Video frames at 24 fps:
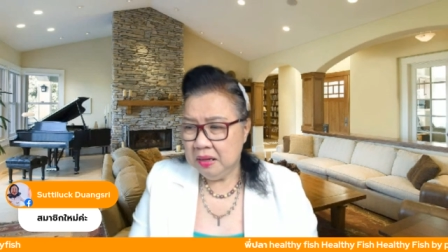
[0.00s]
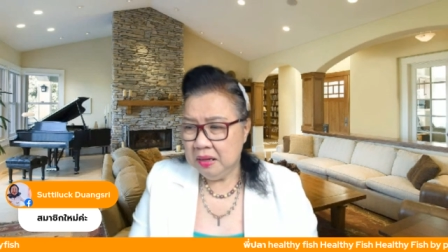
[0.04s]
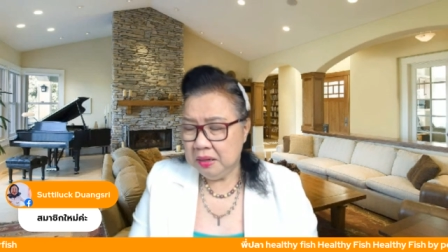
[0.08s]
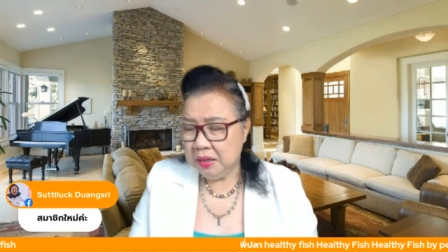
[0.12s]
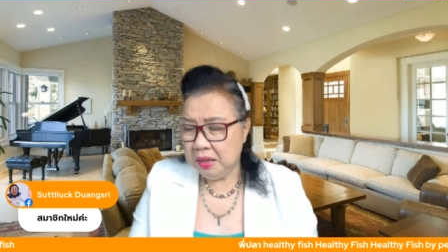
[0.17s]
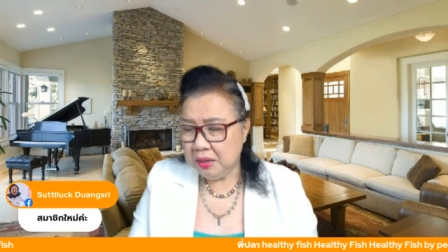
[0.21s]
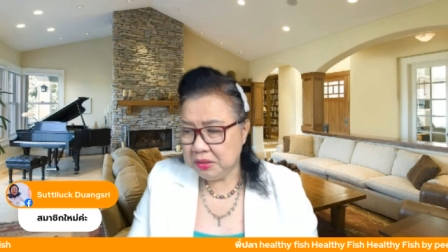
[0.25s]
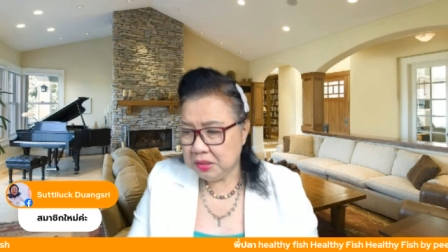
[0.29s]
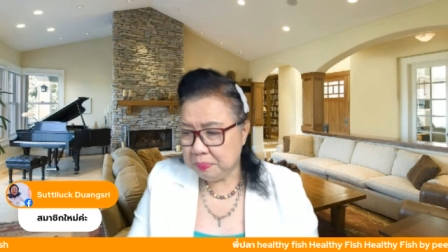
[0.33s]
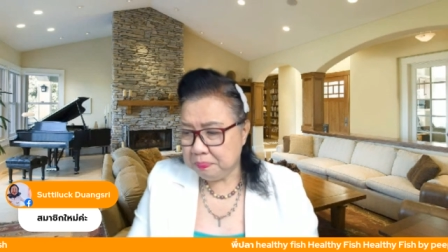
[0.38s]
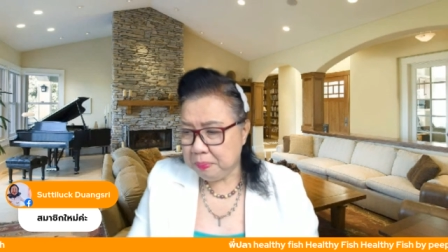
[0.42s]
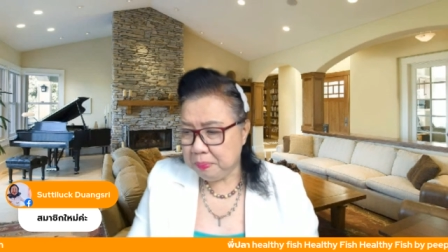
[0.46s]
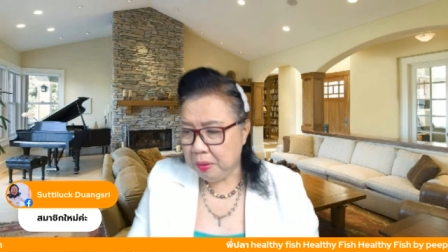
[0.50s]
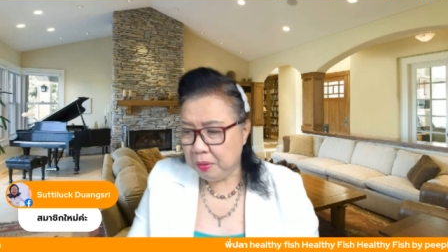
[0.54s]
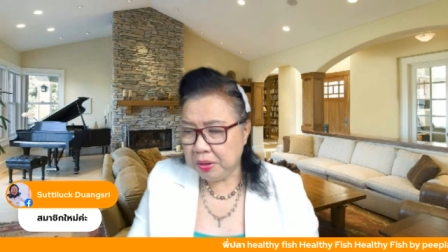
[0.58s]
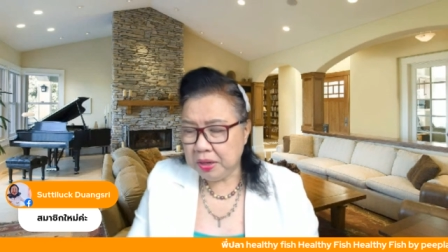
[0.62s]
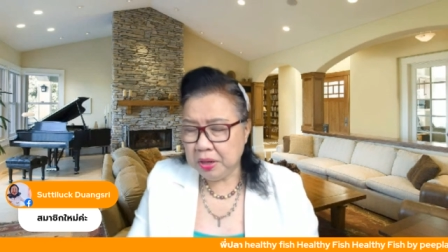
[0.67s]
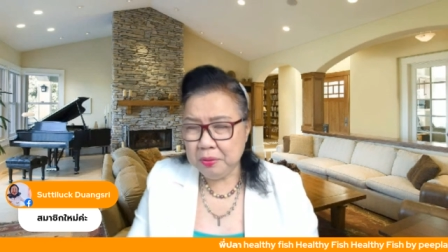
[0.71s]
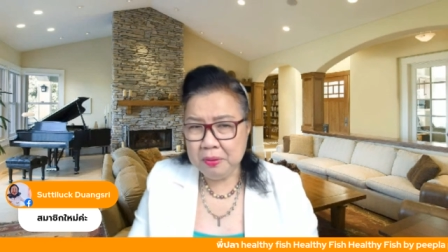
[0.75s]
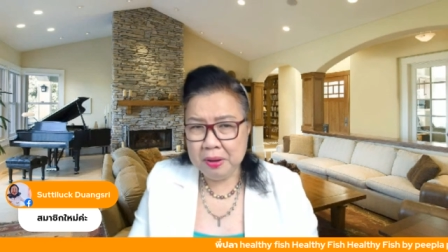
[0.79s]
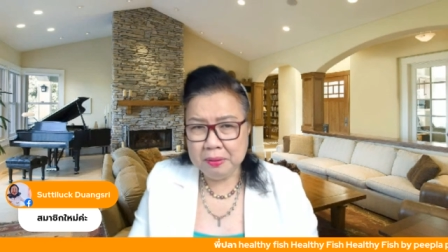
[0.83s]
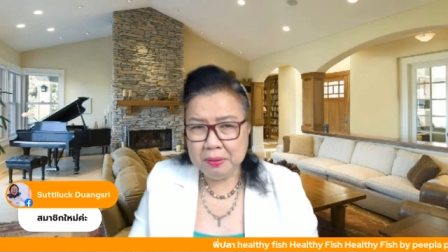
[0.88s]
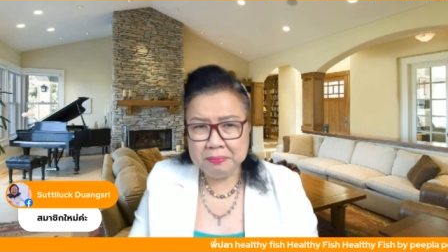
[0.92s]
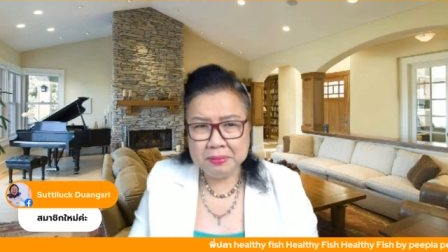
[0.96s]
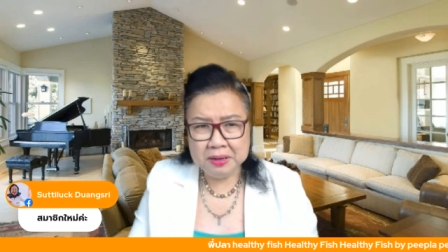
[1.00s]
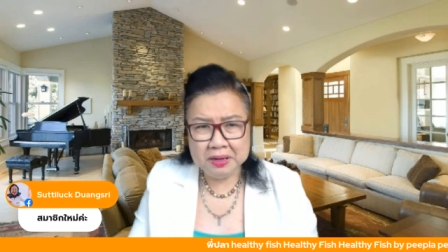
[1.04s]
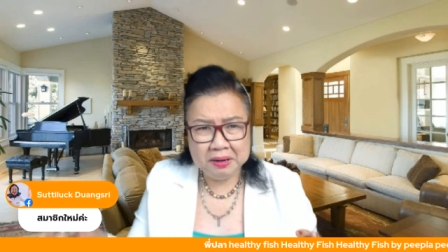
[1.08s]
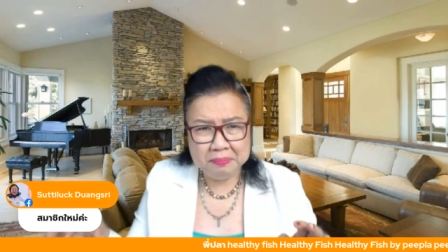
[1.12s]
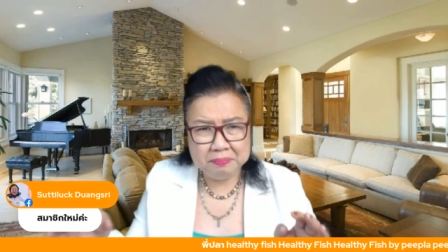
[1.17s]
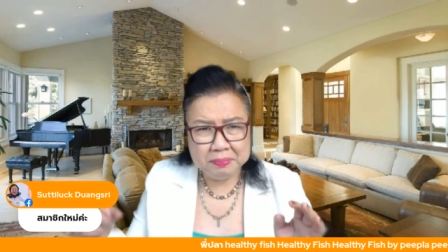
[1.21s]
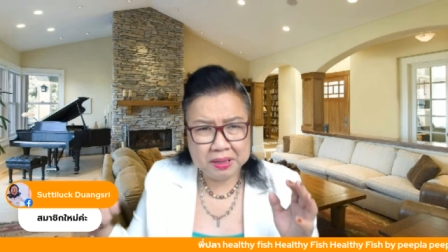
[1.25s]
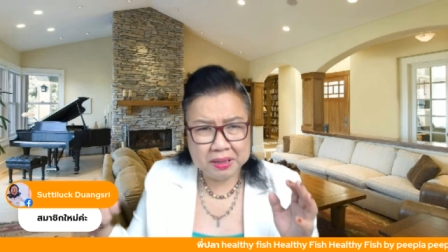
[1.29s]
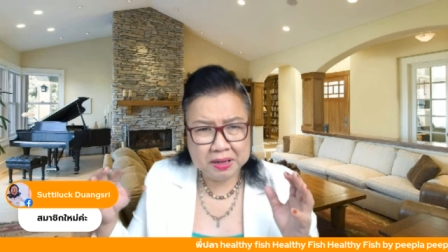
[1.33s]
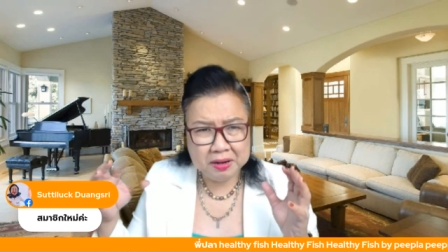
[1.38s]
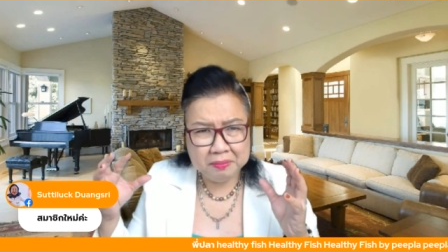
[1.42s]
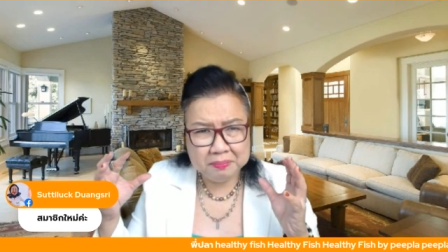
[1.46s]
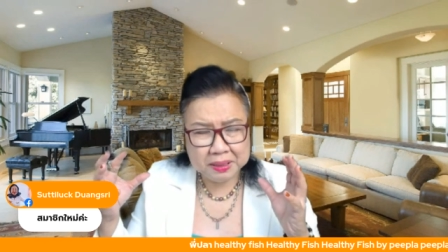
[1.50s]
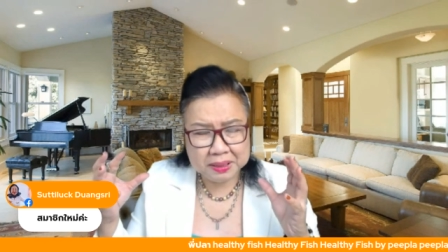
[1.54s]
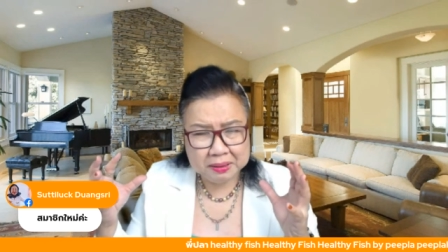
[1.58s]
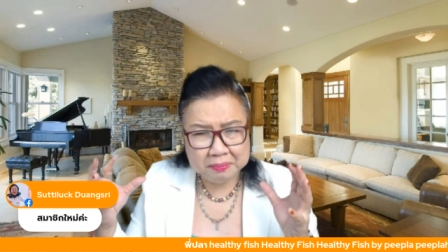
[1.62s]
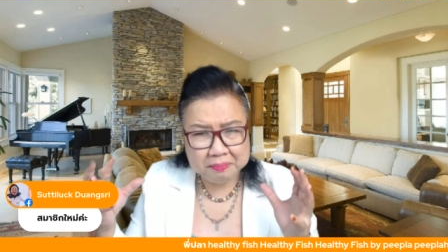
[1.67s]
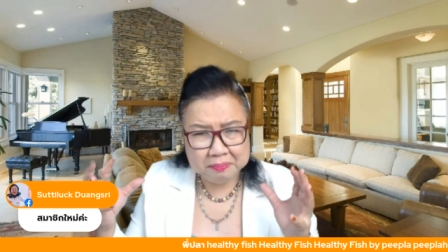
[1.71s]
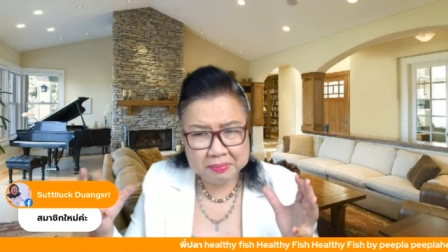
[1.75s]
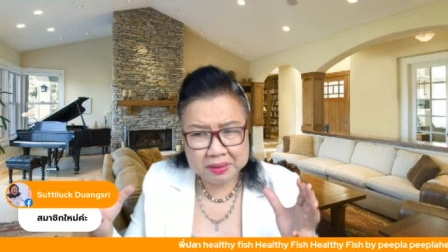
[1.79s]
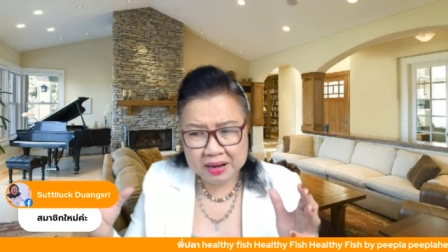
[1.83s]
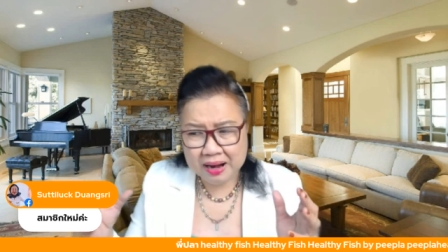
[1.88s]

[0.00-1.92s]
เราจะปล่อยให้ความเครียดมันเข้ามาทำ